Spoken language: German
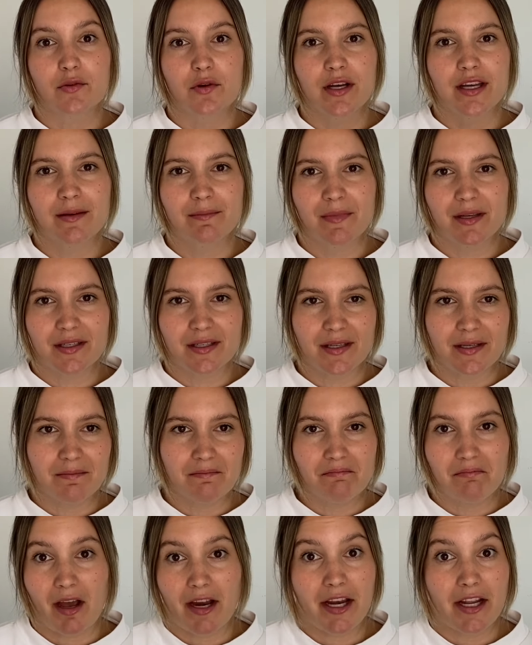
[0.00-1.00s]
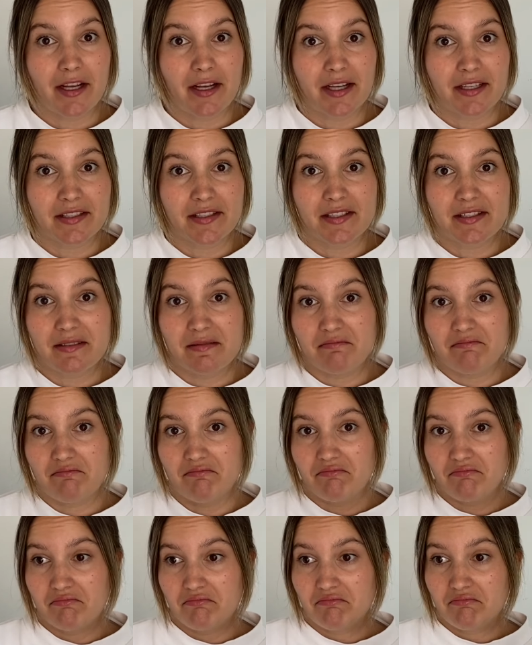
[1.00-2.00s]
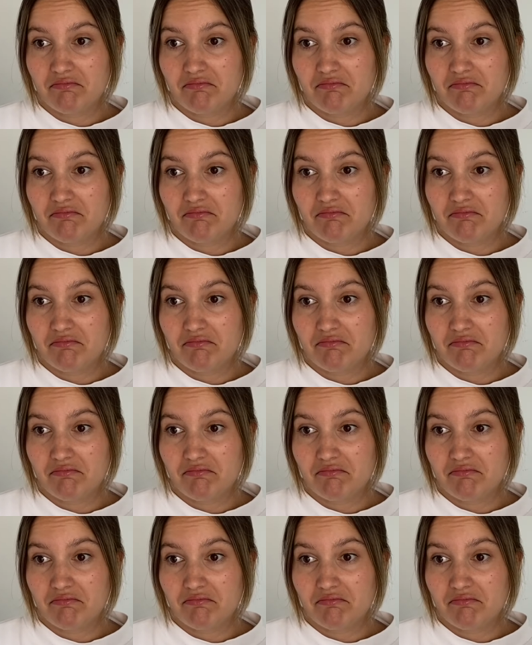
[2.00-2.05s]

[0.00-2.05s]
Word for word: wohin mit meinen ganzen